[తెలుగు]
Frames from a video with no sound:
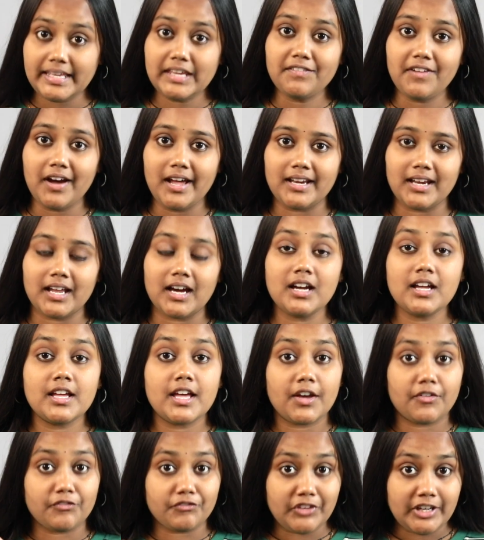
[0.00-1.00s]
ఇవాళ
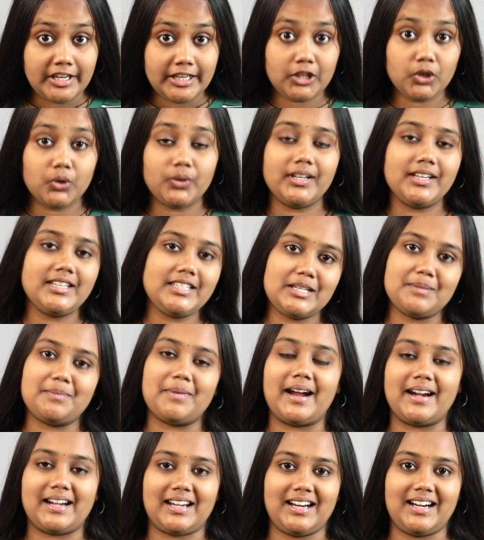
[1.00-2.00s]
వీటి గురించి
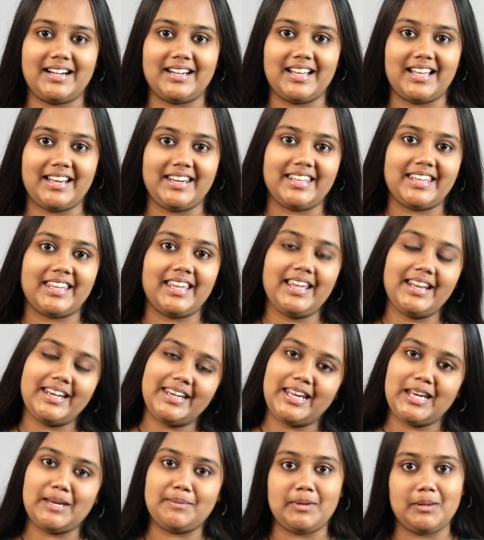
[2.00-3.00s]
మాట్లాడడానికి
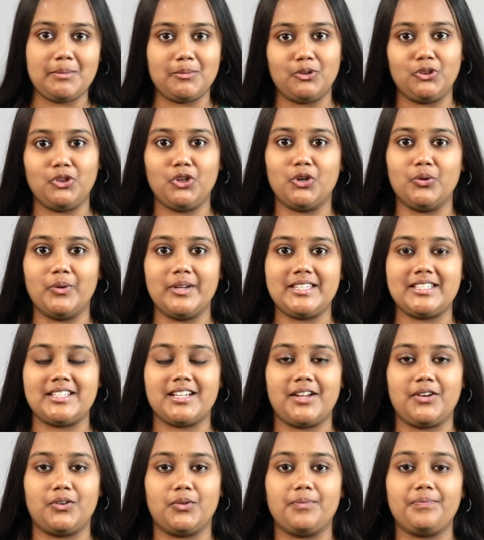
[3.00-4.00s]
నేను మీ ముందుకు
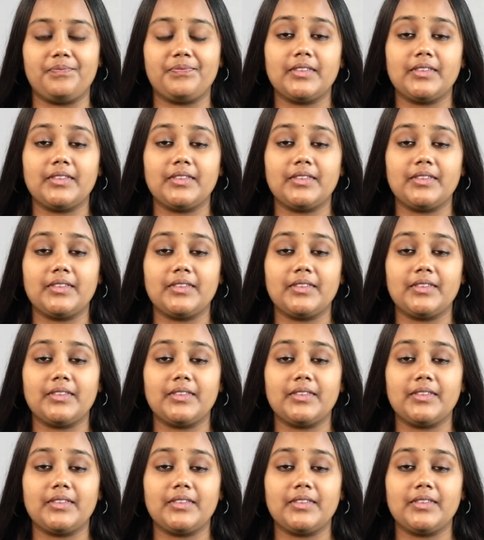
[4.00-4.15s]
వచ్చాను